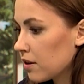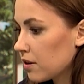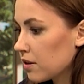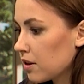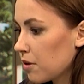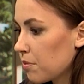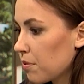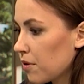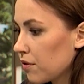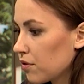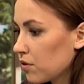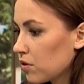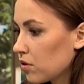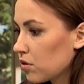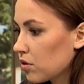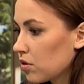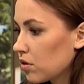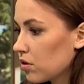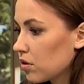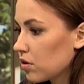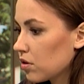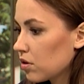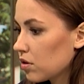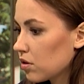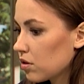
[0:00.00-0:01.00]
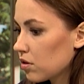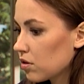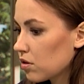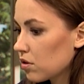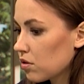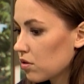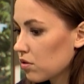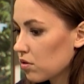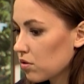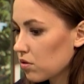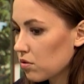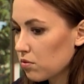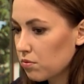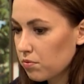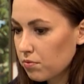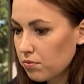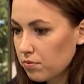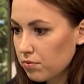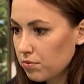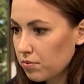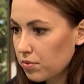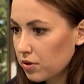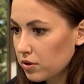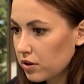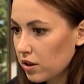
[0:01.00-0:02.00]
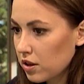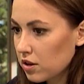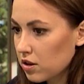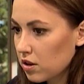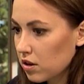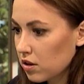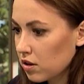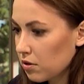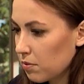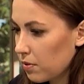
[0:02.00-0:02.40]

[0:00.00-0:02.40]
Na pewno bodajże